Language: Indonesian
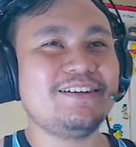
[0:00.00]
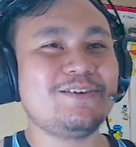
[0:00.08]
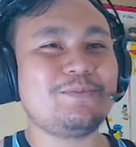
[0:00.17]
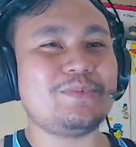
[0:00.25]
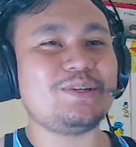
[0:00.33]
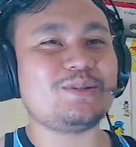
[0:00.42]

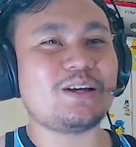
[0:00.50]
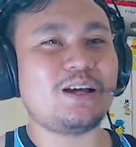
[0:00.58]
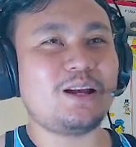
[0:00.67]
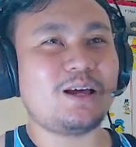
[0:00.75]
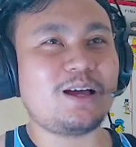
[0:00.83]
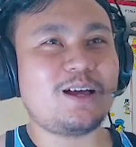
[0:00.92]
bisa
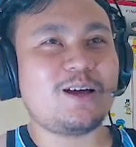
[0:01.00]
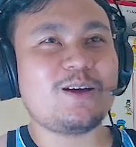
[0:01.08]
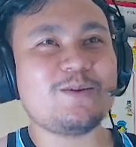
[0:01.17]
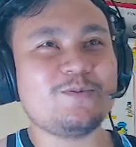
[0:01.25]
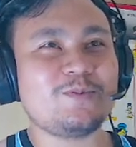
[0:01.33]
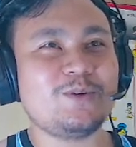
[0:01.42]
lah,
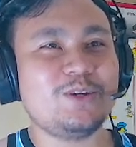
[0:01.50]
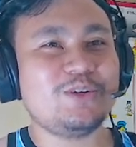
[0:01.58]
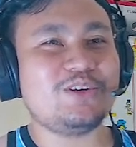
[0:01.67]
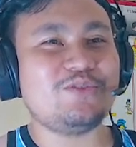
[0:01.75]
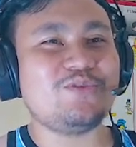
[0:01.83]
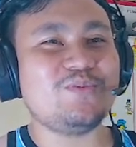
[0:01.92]

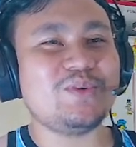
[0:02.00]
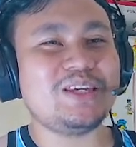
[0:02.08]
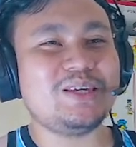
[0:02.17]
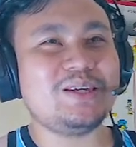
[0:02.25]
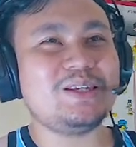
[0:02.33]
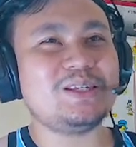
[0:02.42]
give
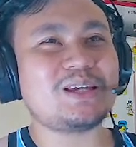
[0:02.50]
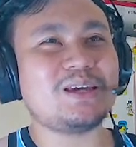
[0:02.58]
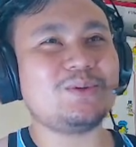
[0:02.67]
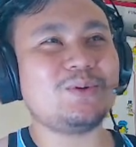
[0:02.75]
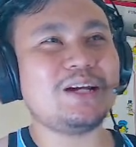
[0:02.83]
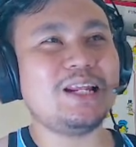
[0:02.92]
me
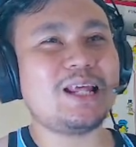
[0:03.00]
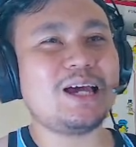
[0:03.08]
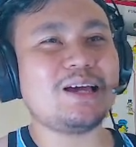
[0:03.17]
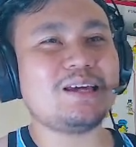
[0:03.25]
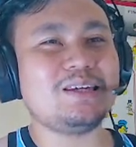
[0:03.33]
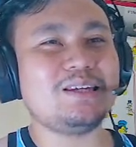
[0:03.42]
satu kali
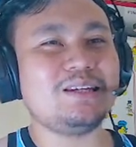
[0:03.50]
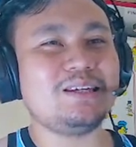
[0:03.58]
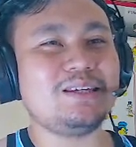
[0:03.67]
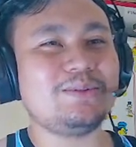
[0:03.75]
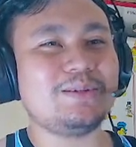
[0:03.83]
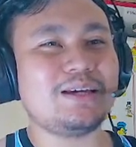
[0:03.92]
lagi
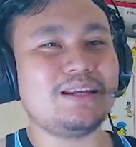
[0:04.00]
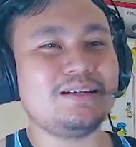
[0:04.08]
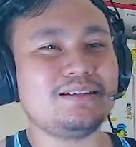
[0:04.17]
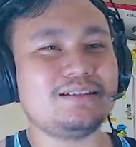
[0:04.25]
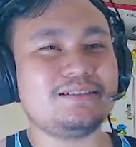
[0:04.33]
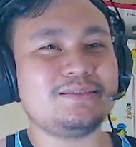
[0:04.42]
ini kan.
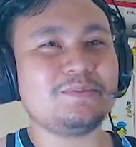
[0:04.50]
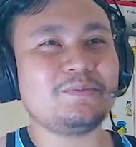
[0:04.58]
Ah.